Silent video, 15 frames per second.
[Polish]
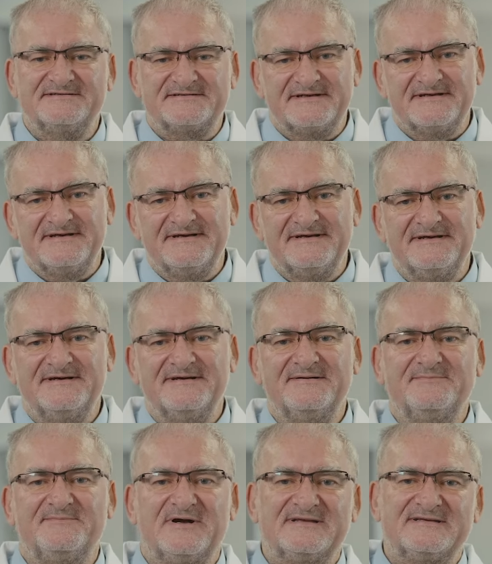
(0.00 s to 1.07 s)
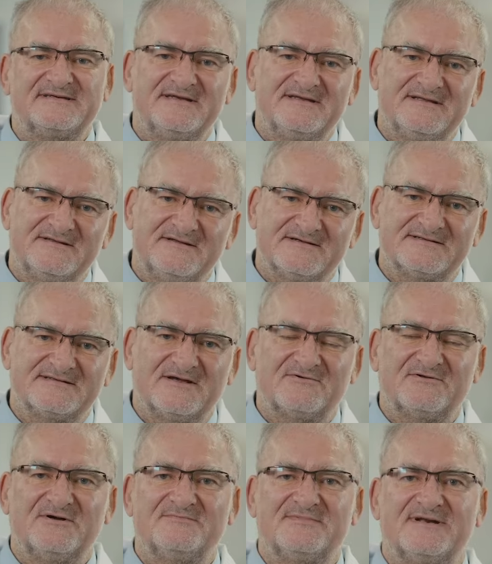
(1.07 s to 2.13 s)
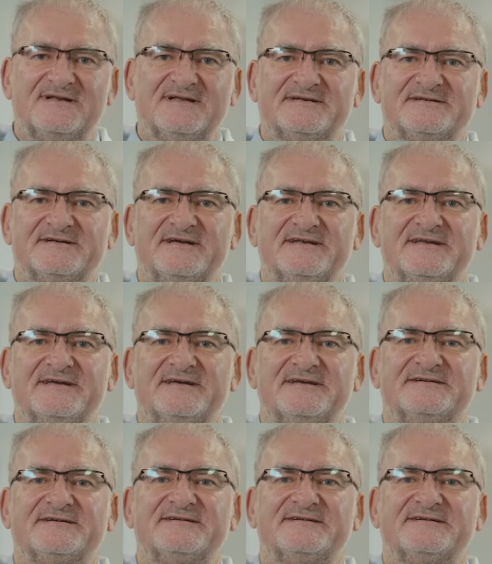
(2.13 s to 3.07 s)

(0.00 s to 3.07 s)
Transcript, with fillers: czy pacjent dostał dobre leczenie,